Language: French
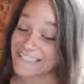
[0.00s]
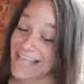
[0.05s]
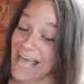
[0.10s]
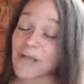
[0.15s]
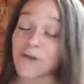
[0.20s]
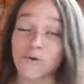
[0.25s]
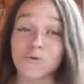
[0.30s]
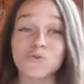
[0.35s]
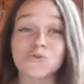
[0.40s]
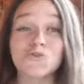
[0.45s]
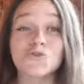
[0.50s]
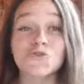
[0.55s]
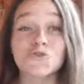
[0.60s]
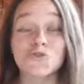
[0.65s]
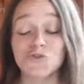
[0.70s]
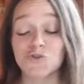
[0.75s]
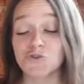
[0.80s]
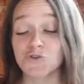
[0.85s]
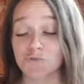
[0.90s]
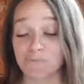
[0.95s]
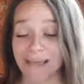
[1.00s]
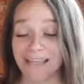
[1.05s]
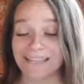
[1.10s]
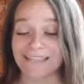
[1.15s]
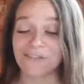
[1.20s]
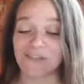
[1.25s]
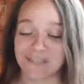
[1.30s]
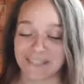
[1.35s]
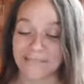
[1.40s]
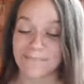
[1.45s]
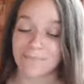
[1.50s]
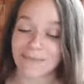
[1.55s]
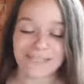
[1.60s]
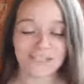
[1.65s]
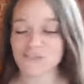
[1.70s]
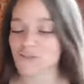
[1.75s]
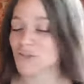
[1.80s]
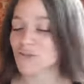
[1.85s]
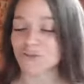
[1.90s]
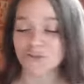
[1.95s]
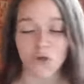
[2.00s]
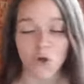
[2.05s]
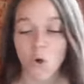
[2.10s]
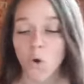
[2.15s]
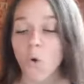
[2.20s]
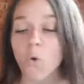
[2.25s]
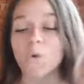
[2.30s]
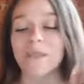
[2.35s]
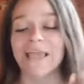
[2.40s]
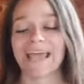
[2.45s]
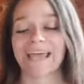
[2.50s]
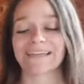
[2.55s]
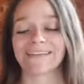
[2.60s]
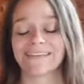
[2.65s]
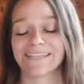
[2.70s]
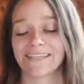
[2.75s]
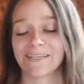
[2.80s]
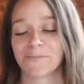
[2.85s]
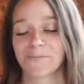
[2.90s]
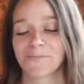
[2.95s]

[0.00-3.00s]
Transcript: à cause du jugement de cette personne au gradé.